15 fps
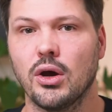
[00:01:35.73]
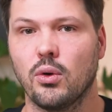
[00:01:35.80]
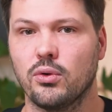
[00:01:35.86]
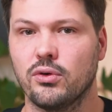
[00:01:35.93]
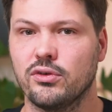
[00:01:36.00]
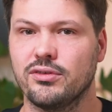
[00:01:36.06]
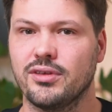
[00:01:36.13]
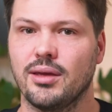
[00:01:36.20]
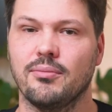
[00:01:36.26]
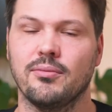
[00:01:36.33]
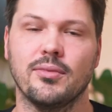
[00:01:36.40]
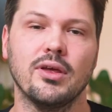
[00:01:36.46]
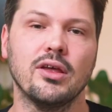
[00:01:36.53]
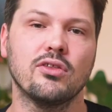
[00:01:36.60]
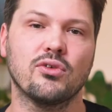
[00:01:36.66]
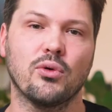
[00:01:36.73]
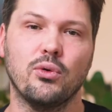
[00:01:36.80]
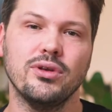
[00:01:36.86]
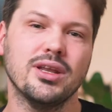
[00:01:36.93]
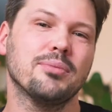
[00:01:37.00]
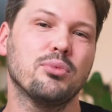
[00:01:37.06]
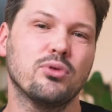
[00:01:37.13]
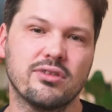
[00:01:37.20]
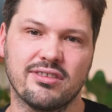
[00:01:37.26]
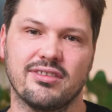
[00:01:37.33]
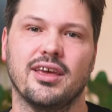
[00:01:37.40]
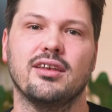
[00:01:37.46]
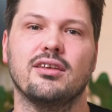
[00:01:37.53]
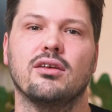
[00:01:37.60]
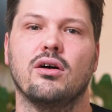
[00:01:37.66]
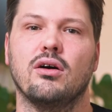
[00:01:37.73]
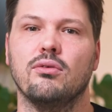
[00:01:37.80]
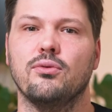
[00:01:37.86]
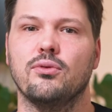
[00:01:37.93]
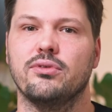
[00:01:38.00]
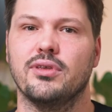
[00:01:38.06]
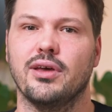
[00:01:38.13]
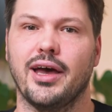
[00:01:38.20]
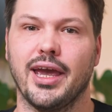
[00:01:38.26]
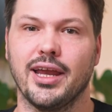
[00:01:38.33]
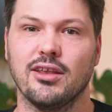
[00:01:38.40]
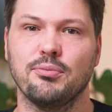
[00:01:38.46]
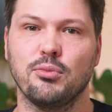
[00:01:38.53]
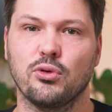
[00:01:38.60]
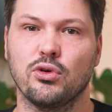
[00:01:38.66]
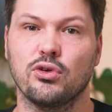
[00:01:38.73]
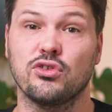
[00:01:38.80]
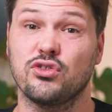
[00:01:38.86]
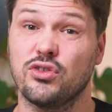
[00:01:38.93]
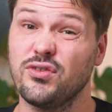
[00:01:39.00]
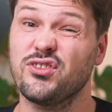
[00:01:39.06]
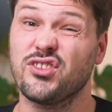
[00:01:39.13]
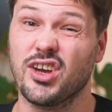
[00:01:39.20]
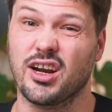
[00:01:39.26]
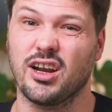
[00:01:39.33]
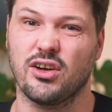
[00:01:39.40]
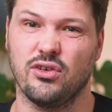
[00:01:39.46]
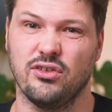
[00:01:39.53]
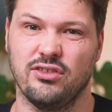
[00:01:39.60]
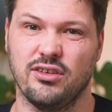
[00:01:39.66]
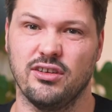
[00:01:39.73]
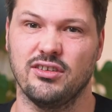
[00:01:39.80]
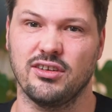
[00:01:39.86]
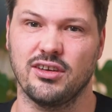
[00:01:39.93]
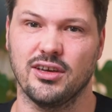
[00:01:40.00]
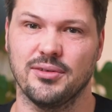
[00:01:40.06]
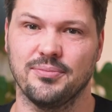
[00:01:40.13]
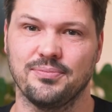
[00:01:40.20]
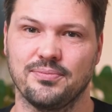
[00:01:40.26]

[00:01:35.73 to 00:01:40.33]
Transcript: und uns eben zu 100% Prozent auf unser eigenes Produkt Shift Juggler konzentrieren.